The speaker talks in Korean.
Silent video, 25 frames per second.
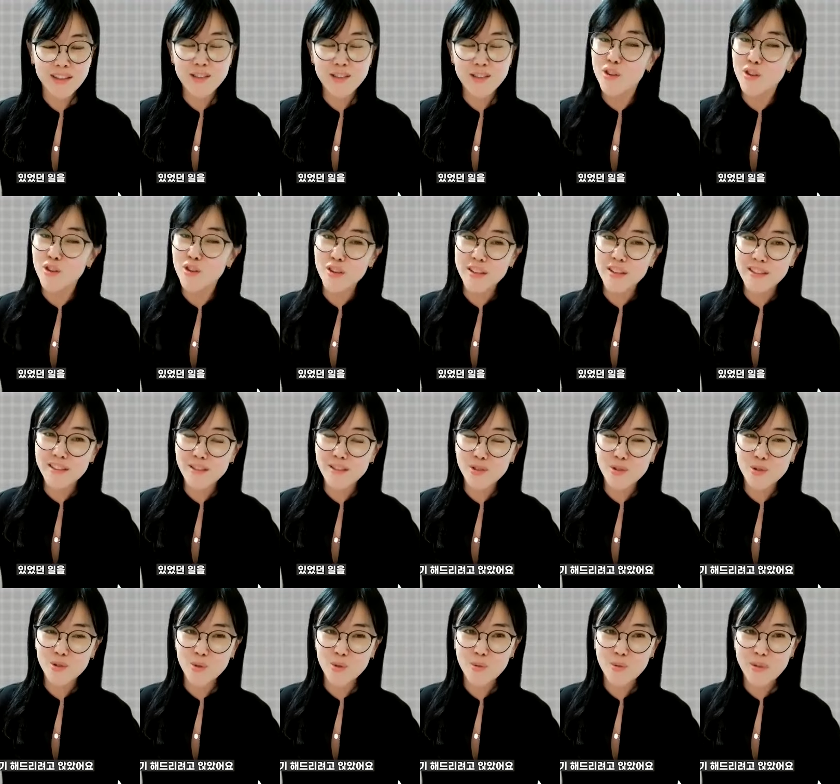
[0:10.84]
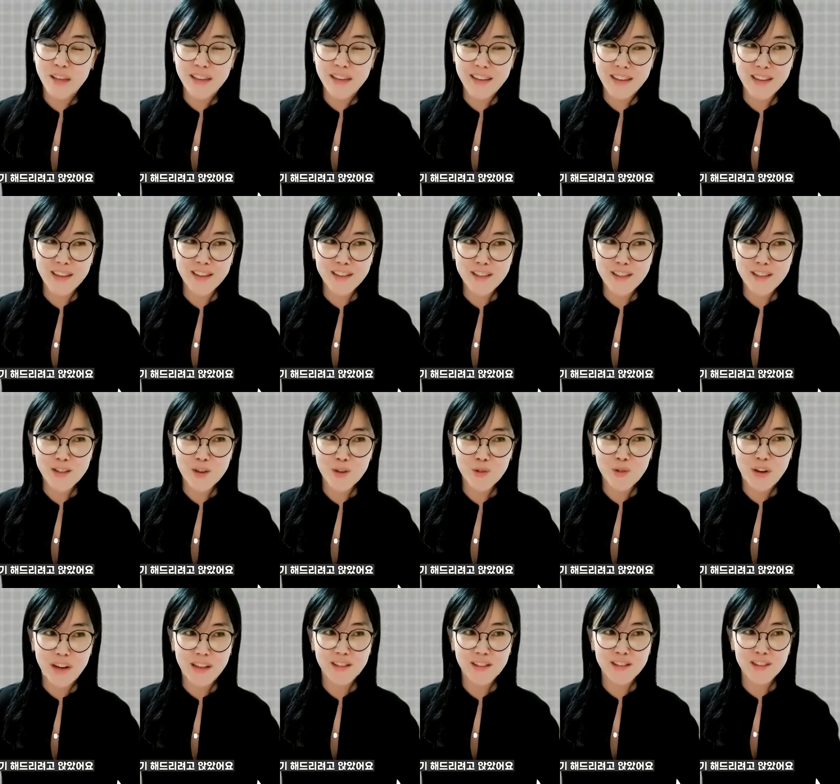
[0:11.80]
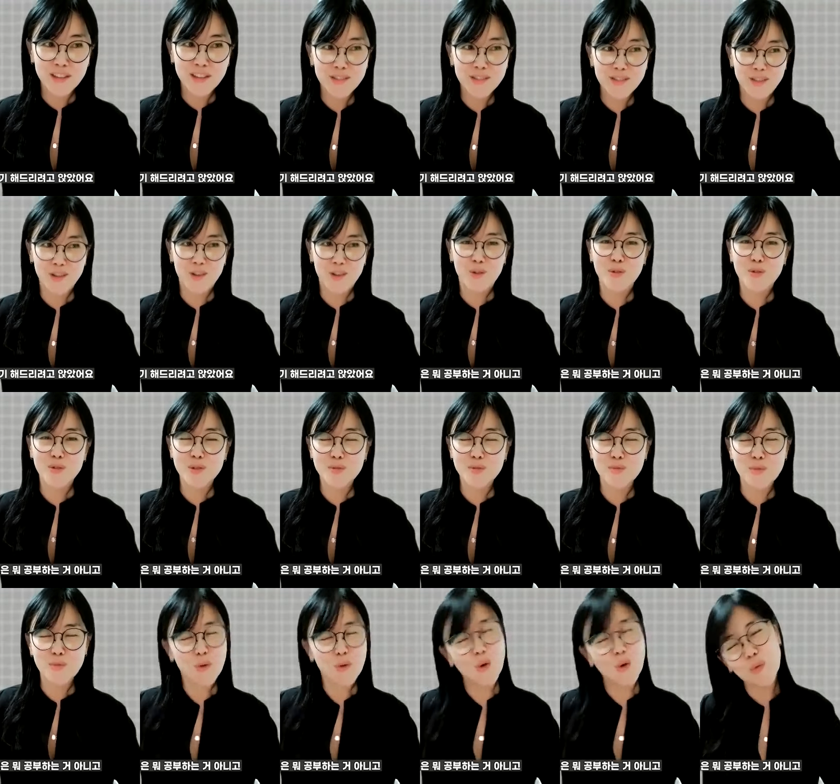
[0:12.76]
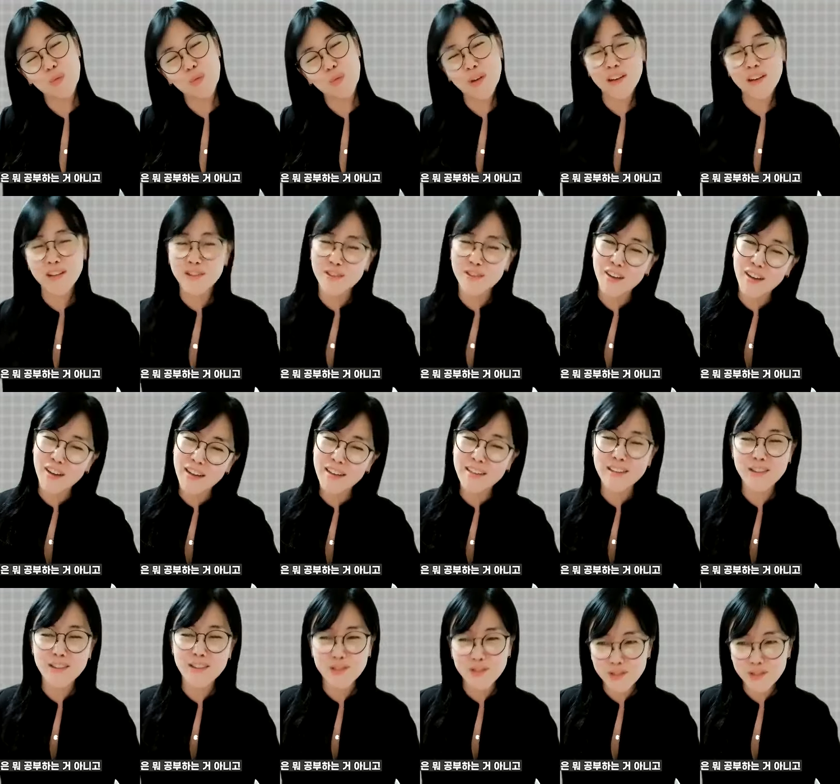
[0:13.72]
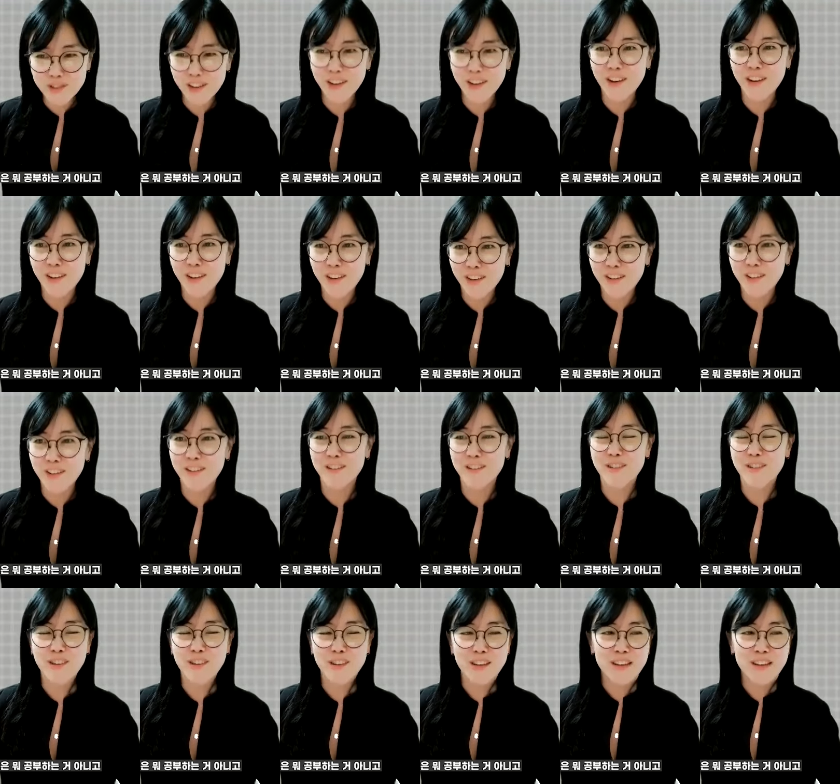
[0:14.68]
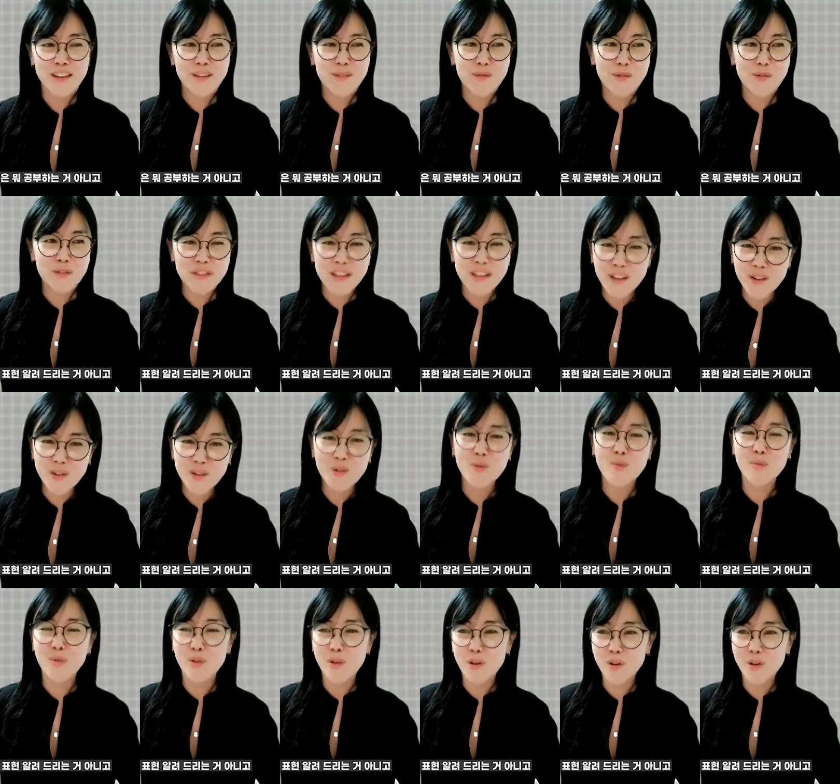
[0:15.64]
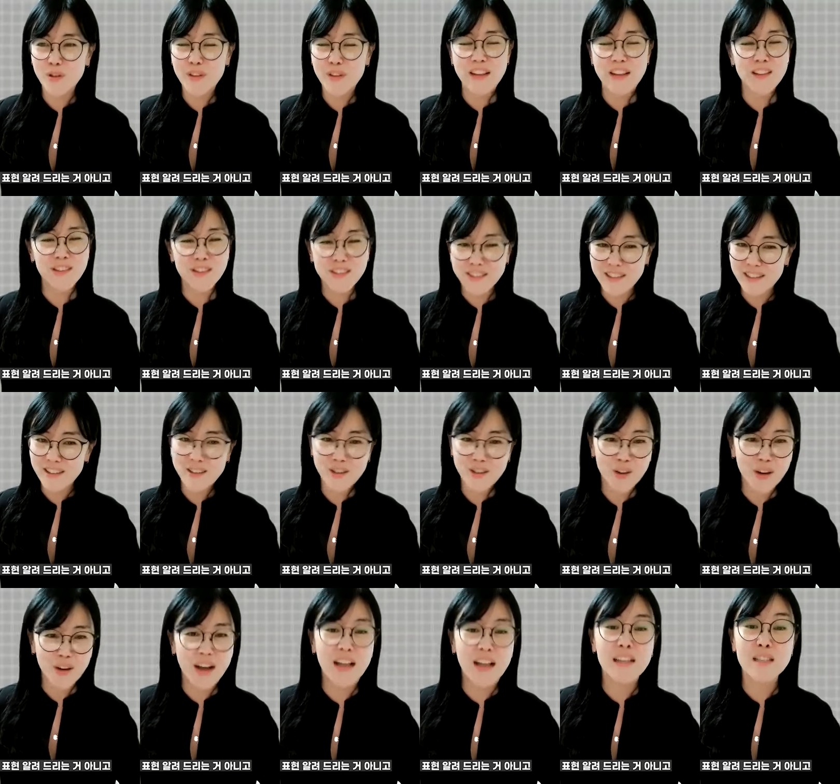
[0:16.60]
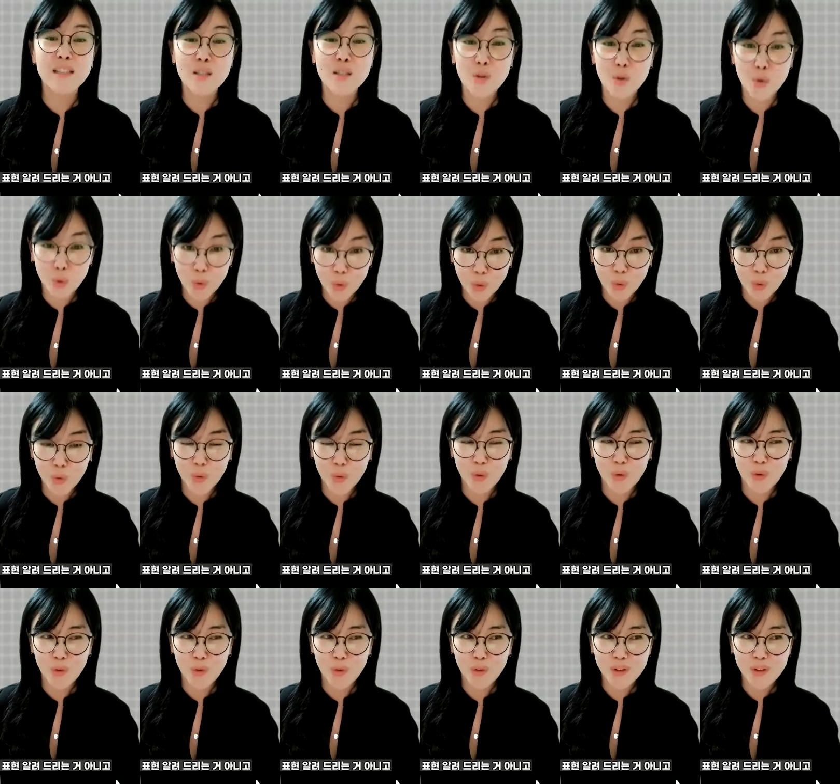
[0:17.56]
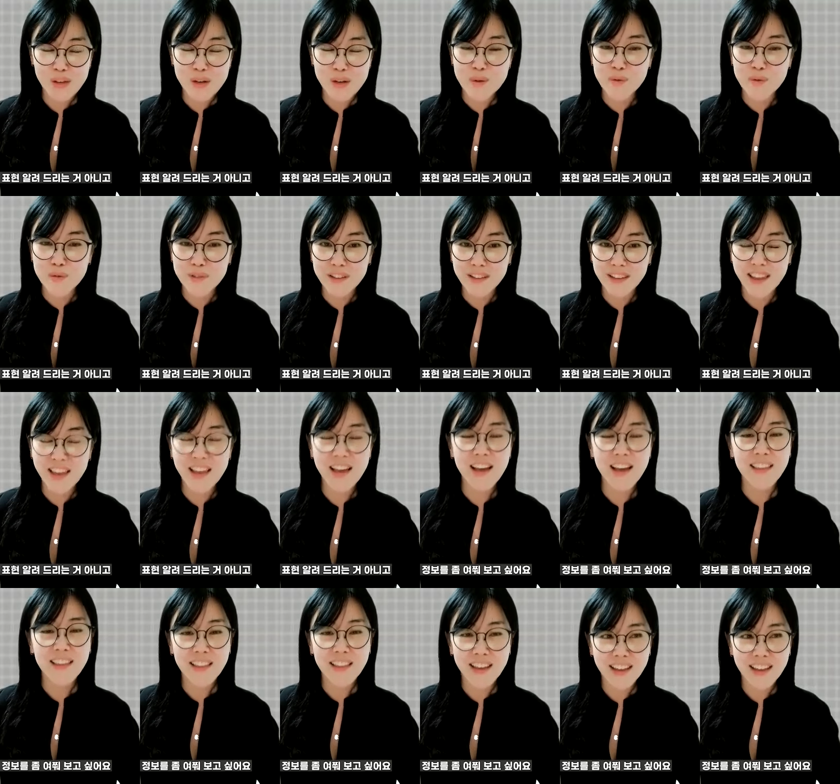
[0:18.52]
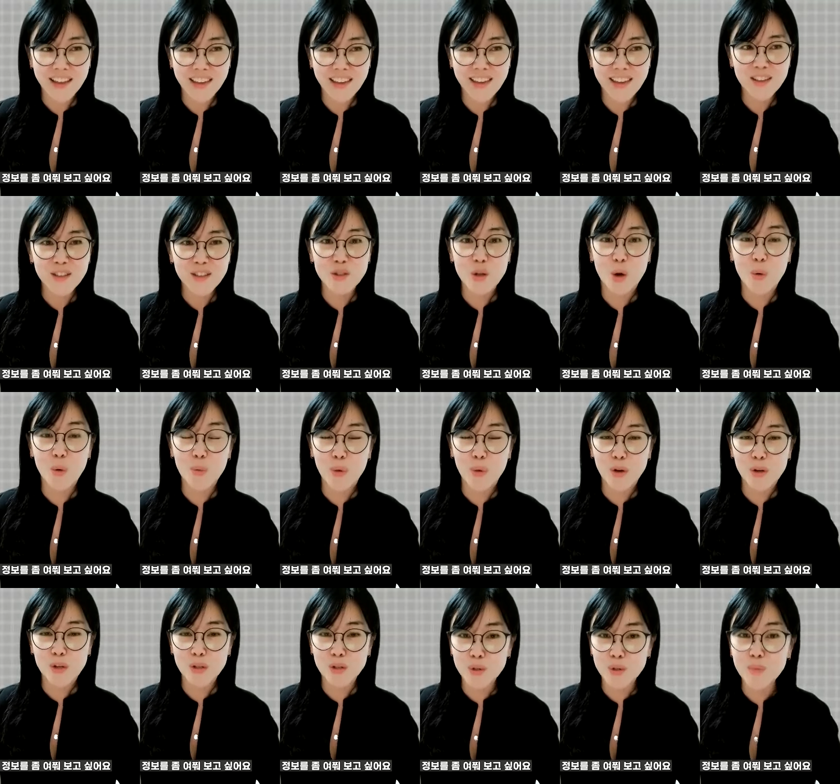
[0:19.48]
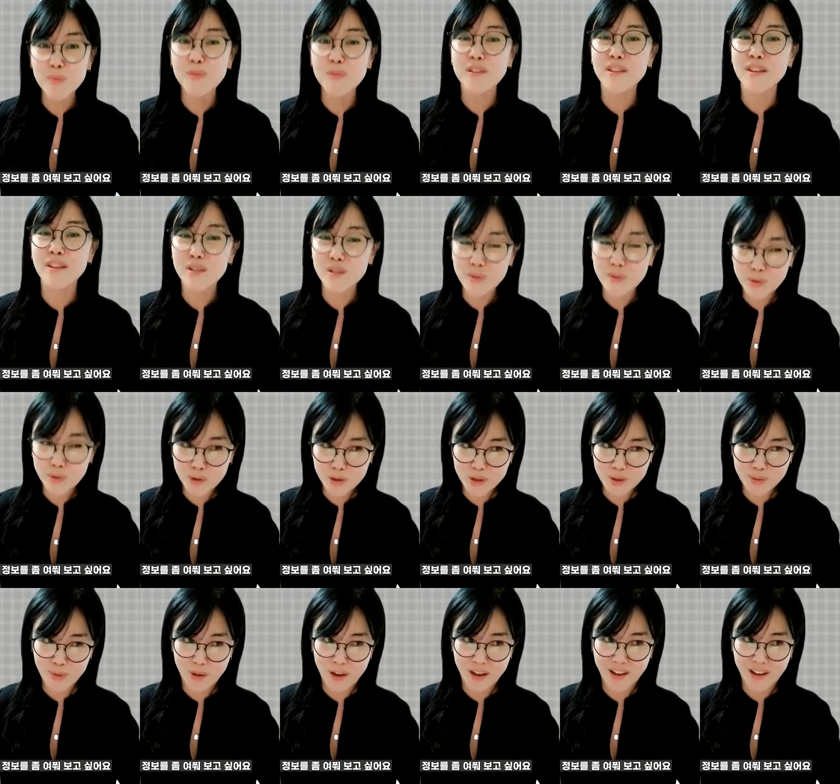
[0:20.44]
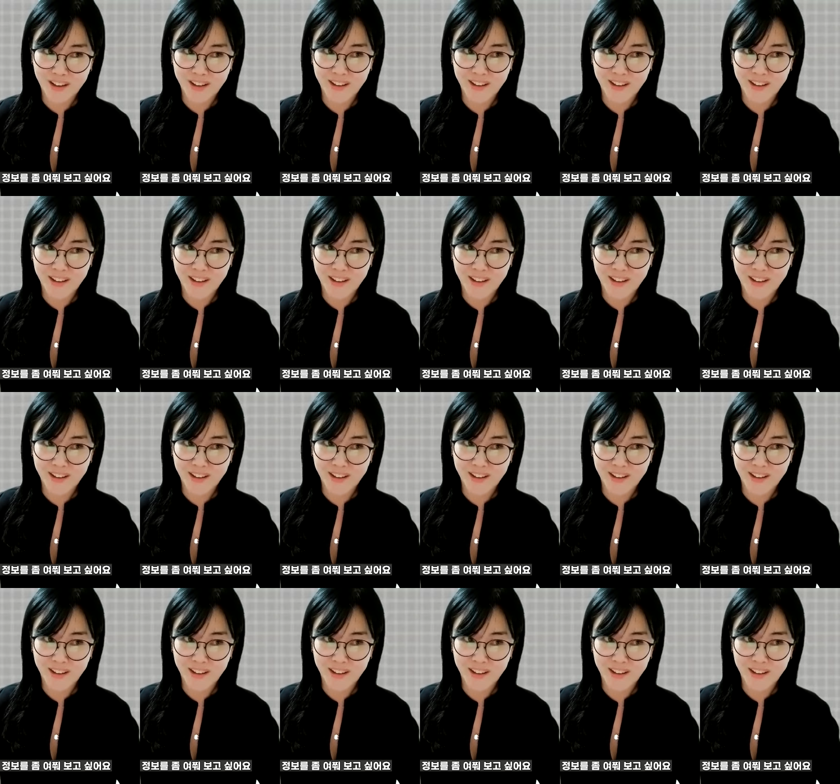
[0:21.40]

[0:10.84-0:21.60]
있었던 일을 좀 얘기해 드리려고 앉았어요. 오늘은 뭐 공부하는 거 아니고요. 뭐 새로운 표현 알려드리는 거 아니고 여러분에게 하나의 정보를 좀 여쭤보고 싶어요.